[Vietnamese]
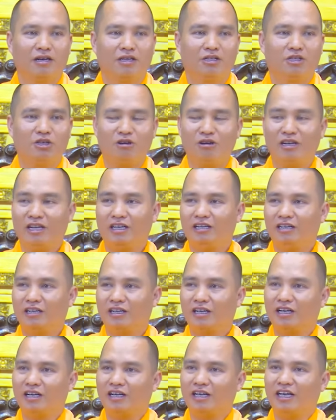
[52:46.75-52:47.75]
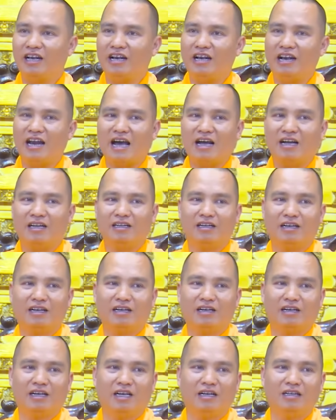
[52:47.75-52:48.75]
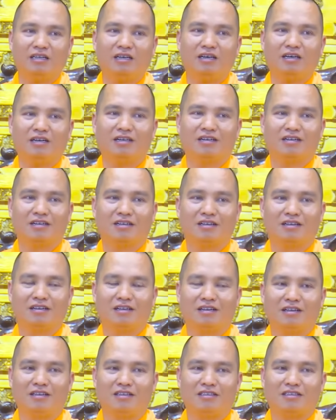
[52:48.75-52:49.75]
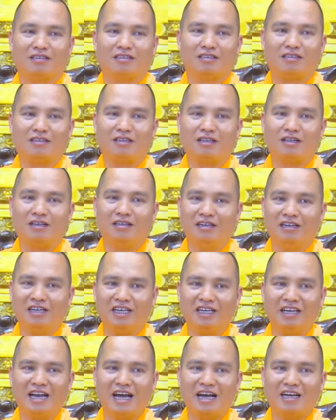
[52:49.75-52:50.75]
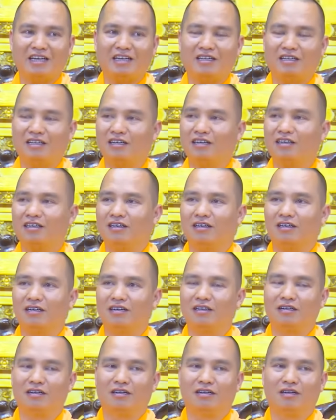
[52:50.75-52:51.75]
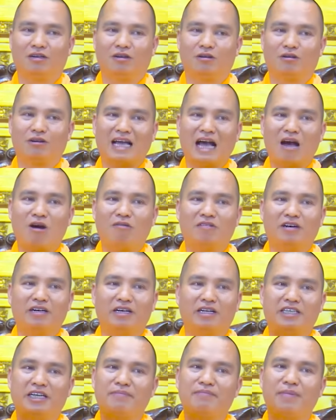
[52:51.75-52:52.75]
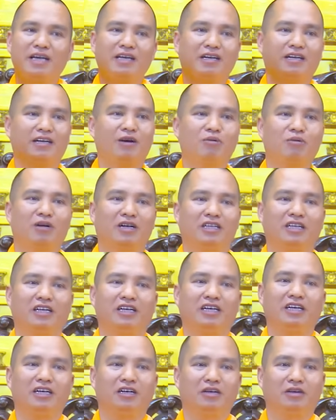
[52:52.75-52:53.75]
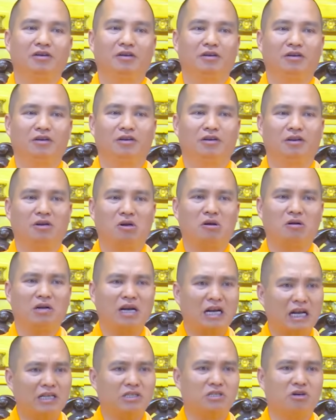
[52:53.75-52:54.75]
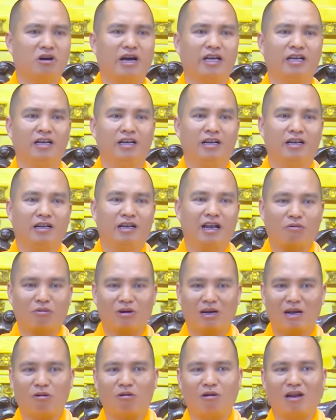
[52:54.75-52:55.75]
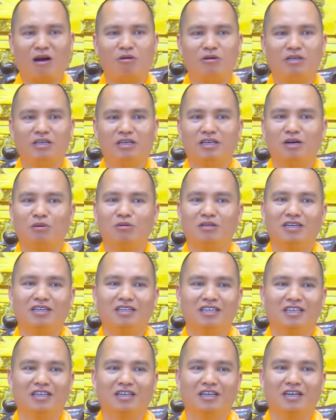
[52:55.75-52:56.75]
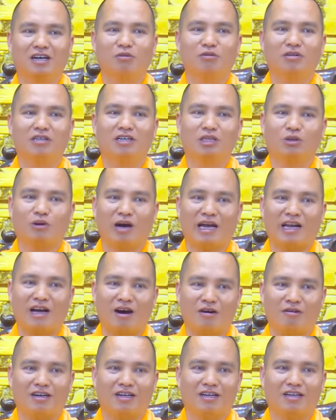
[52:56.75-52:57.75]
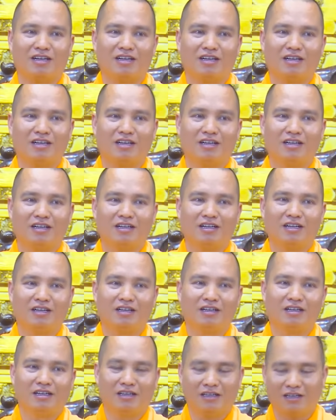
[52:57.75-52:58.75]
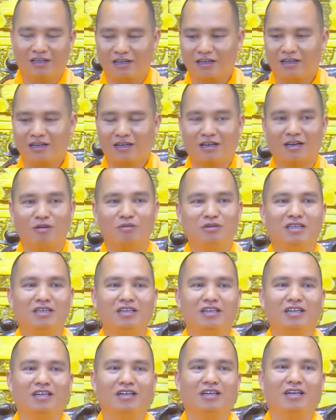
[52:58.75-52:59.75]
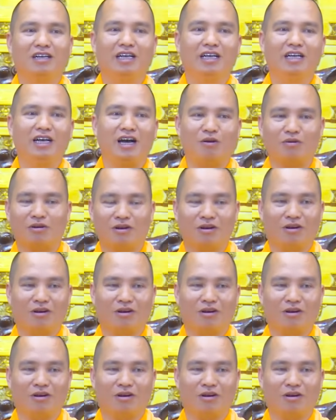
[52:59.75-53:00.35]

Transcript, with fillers: cho nên những cái kiến năng, những cái kiến thức, những kỹ năng kỹ thức nó cao vời trên mây ở đâu á thì nó rất là giỏi, đọc lầu lầu những công thức gì, công thức toán học, công thức gì, lý học,